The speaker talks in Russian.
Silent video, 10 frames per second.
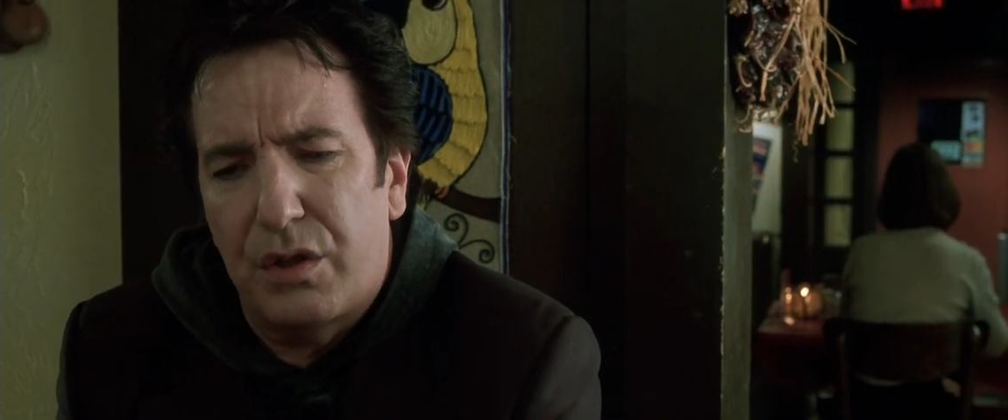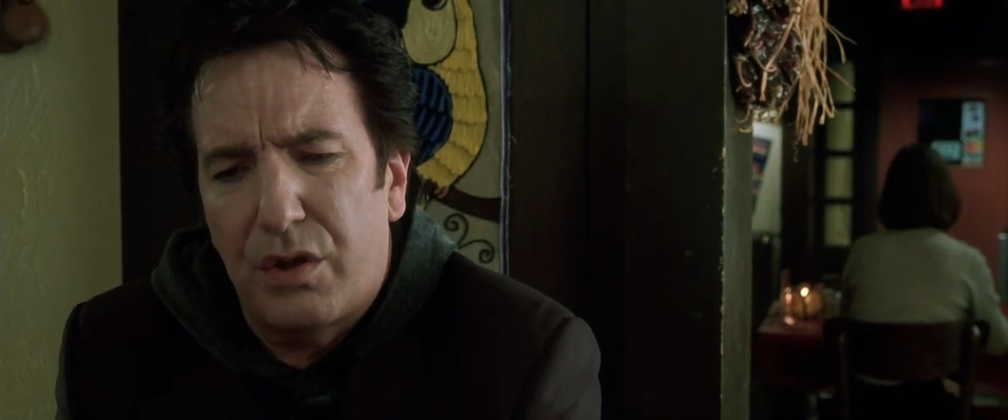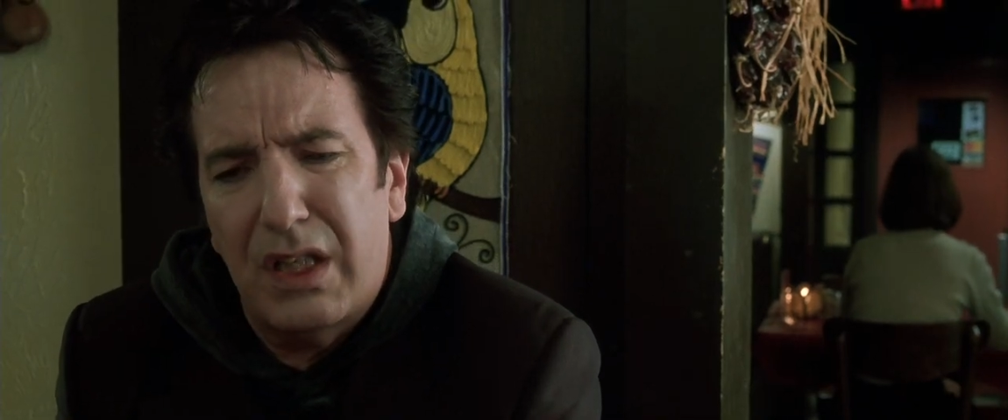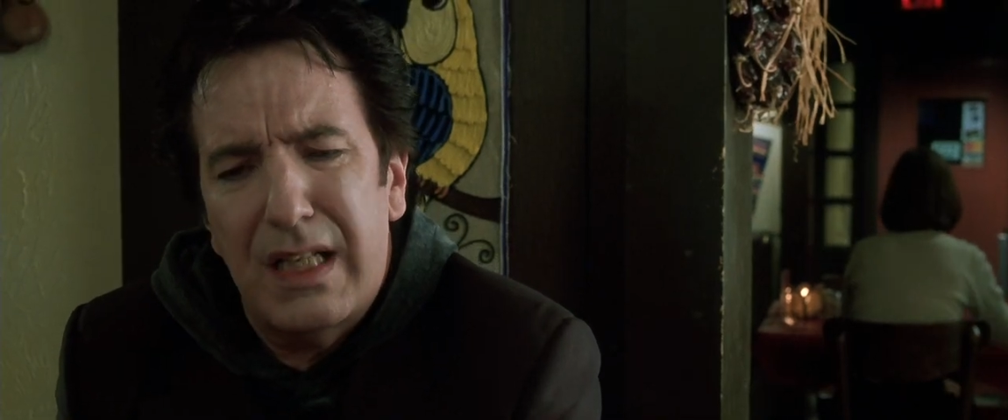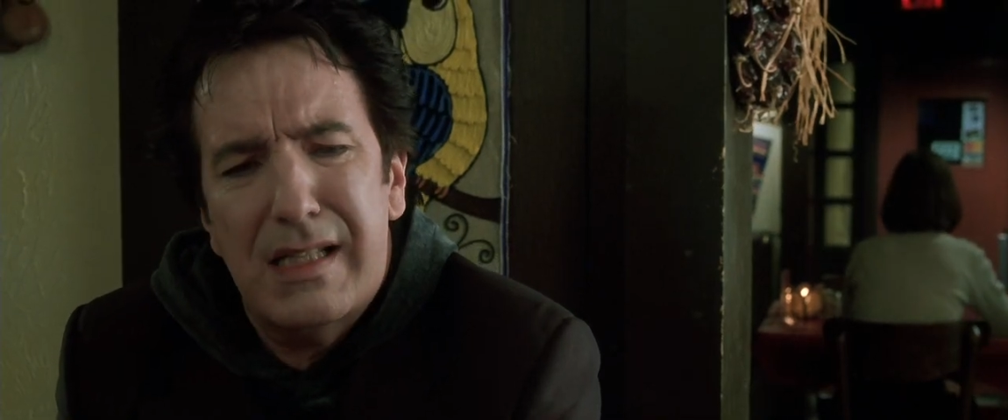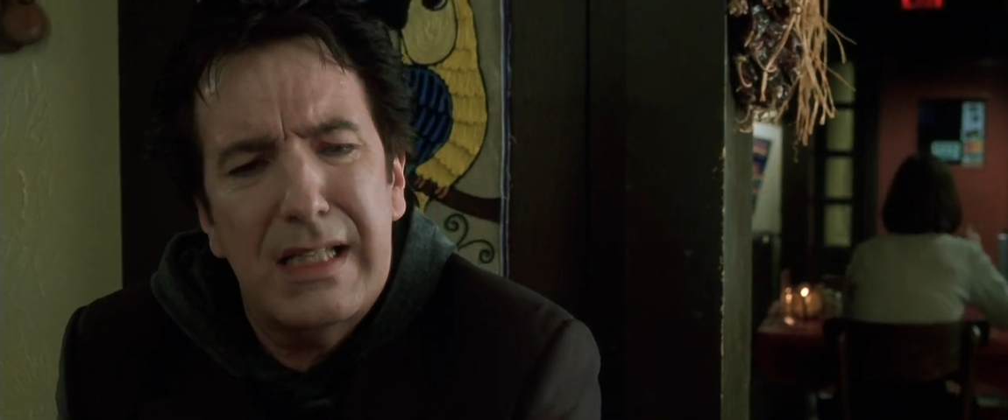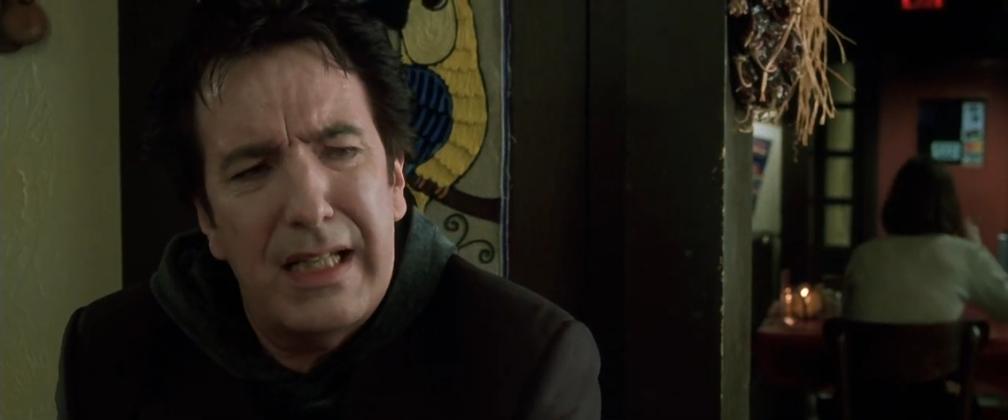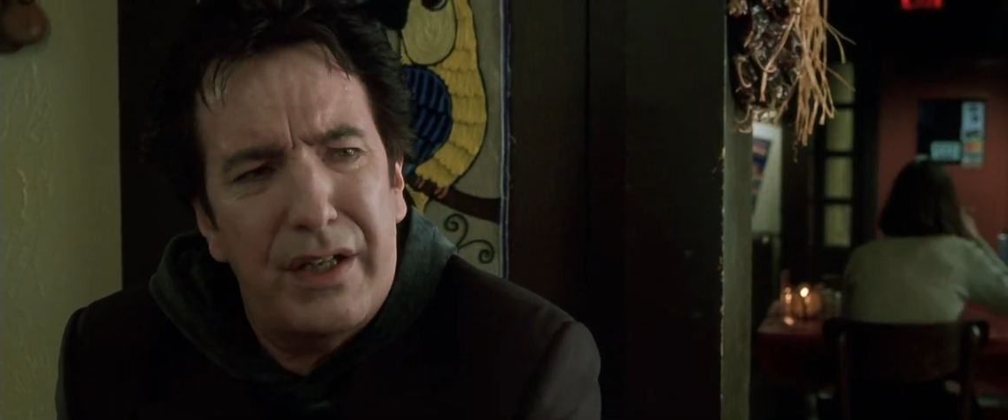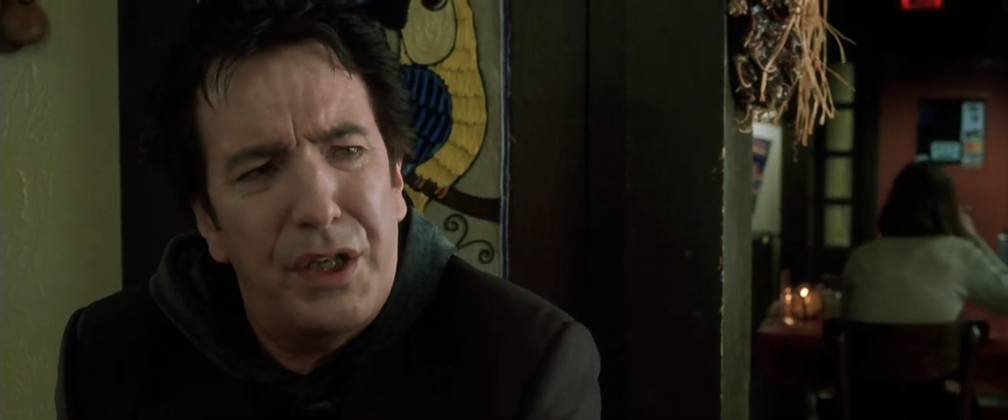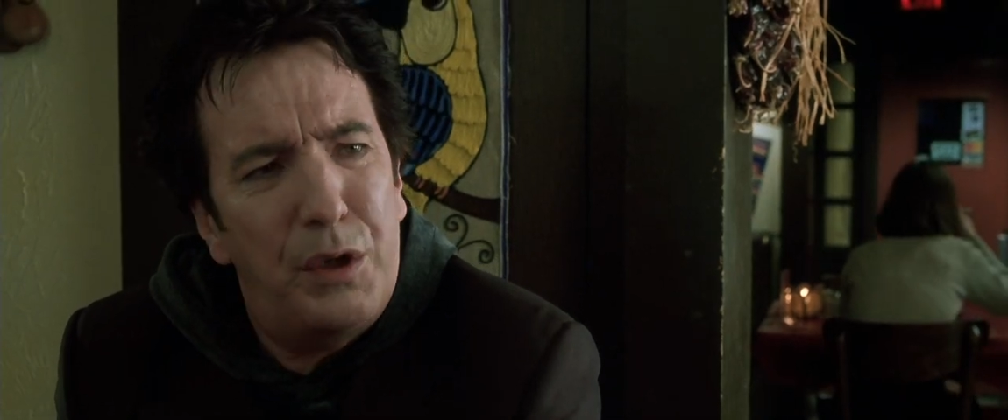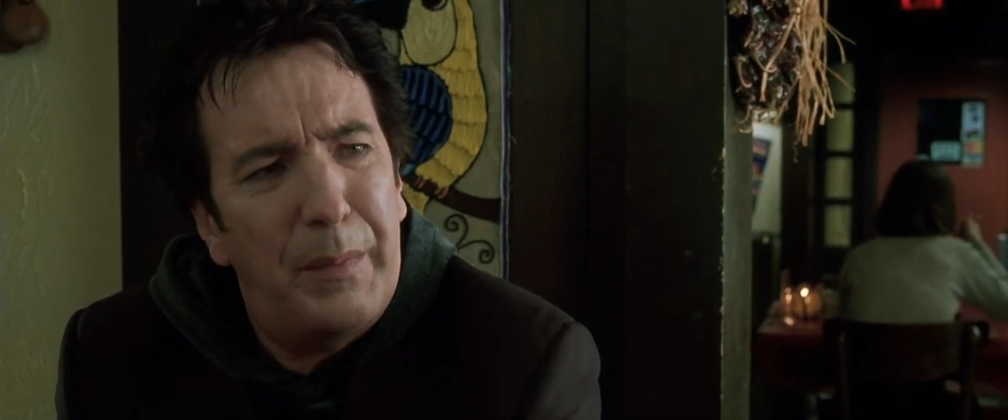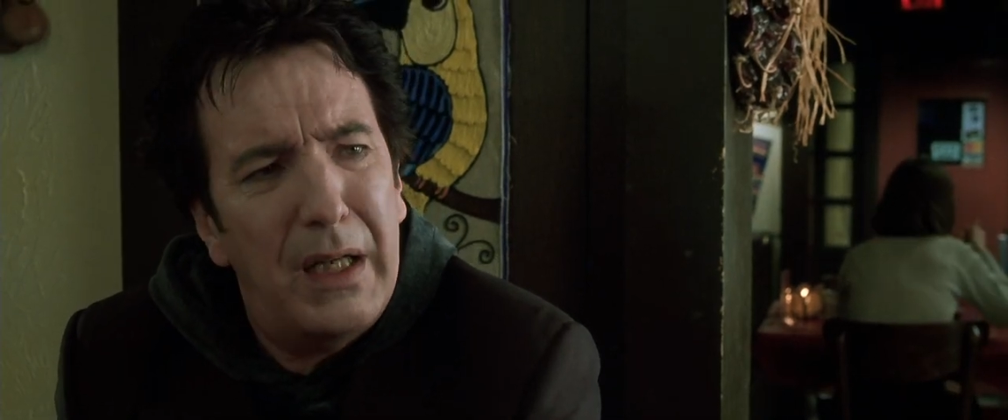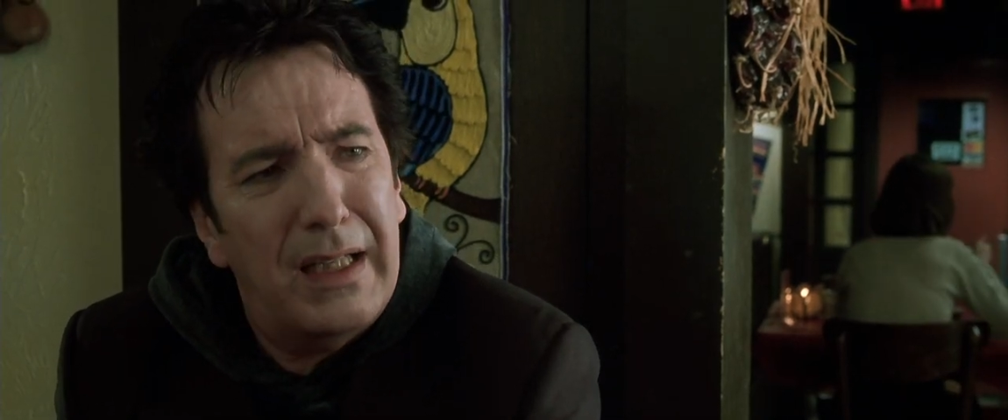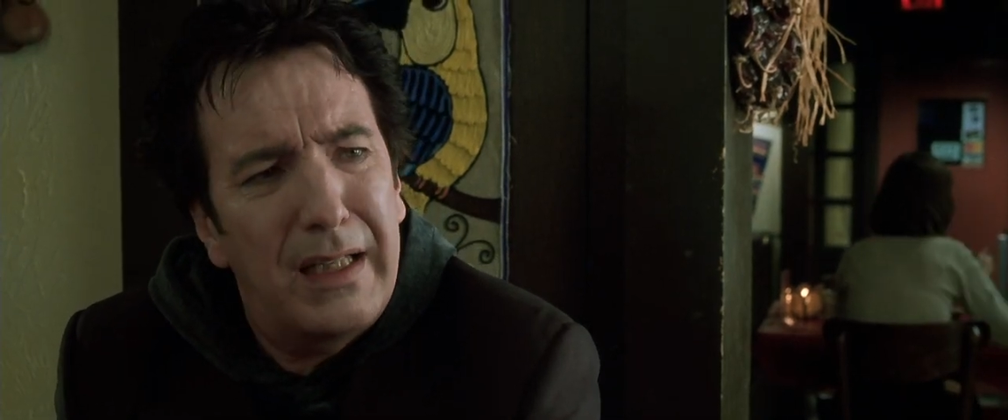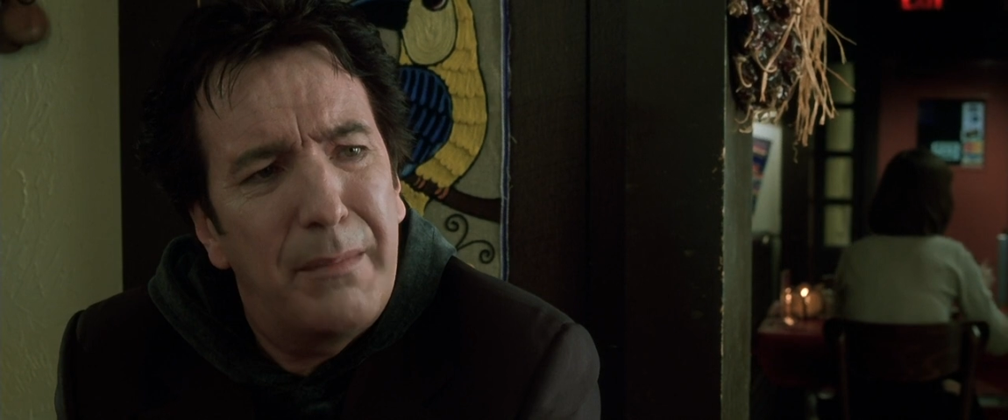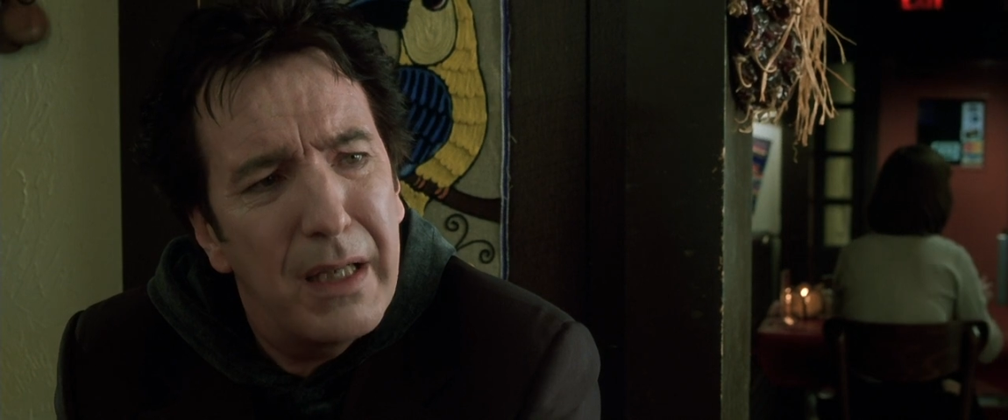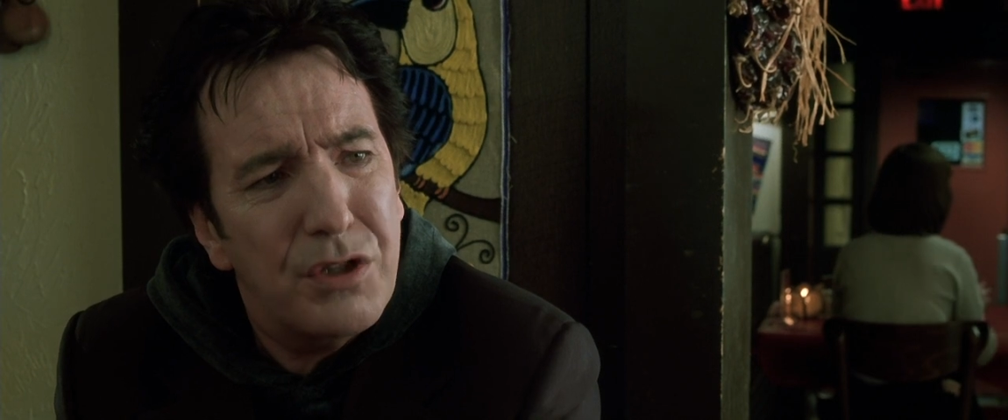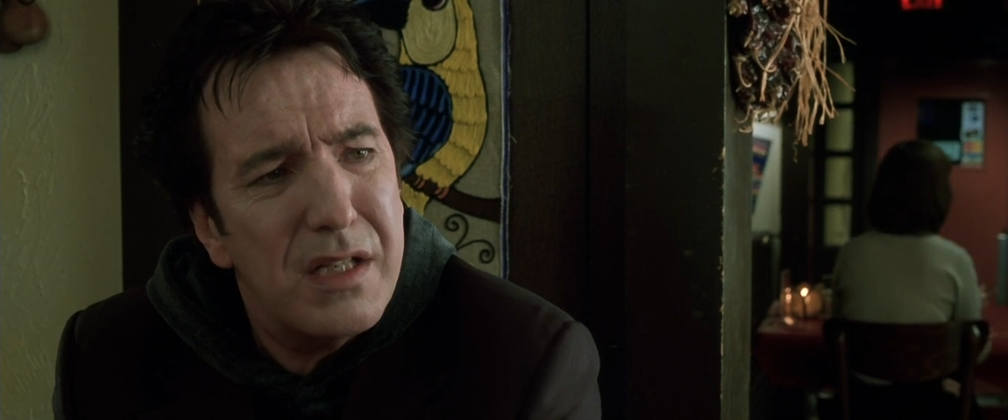метатрон и ноль реакции,